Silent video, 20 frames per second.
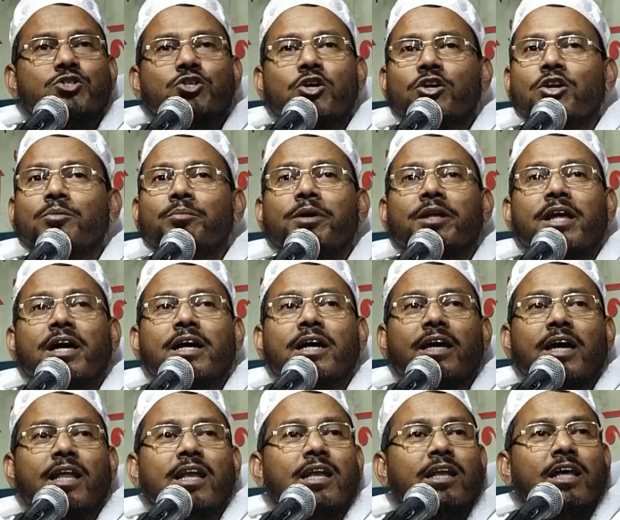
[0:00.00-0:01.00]
জন্মের
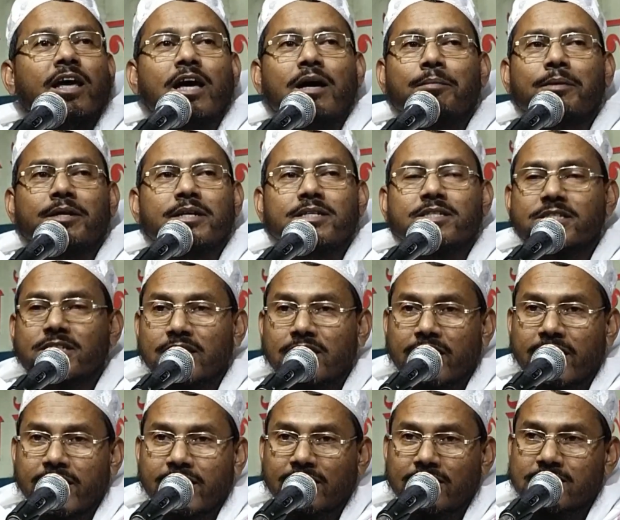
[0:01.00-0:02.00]
আগে আল্লাহ আমার
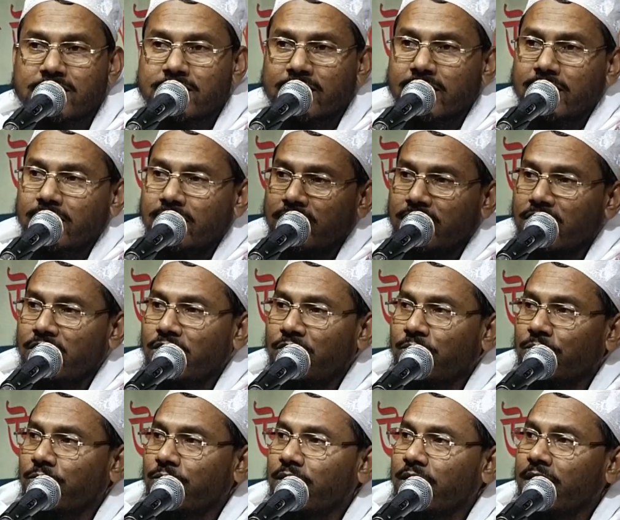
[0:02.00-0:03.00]
চেনাইয়া দিছে ইনি
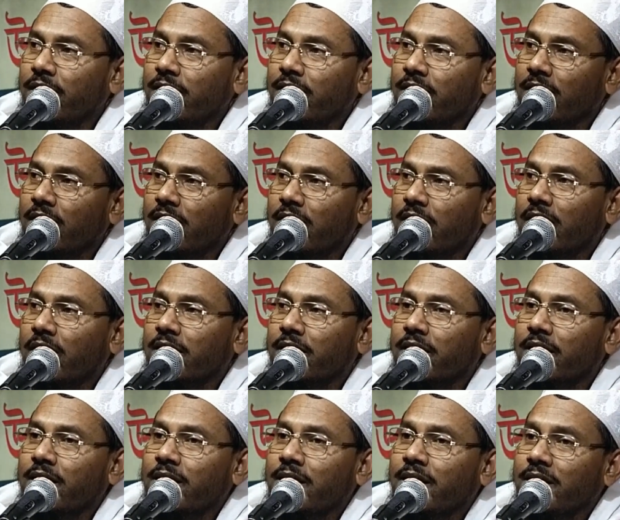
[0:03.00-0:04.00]
হইলেন
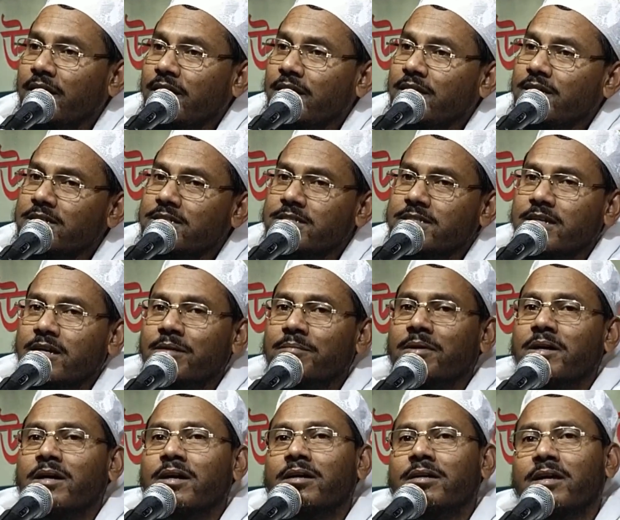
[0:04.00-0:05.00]
আখেরি
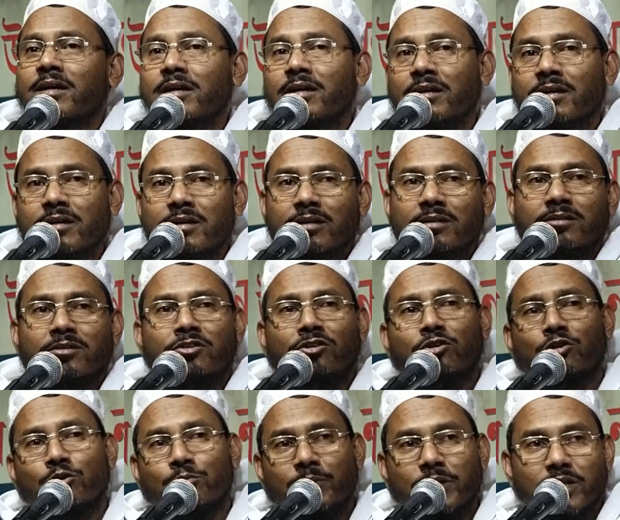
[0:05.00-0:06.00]
জামানার
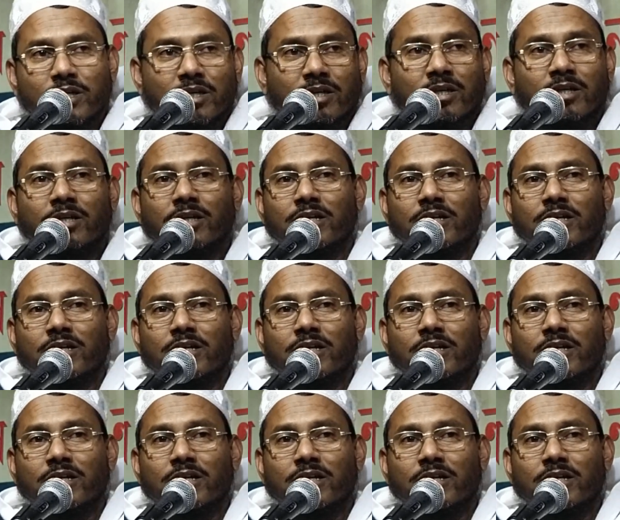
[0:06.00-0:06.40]
নবী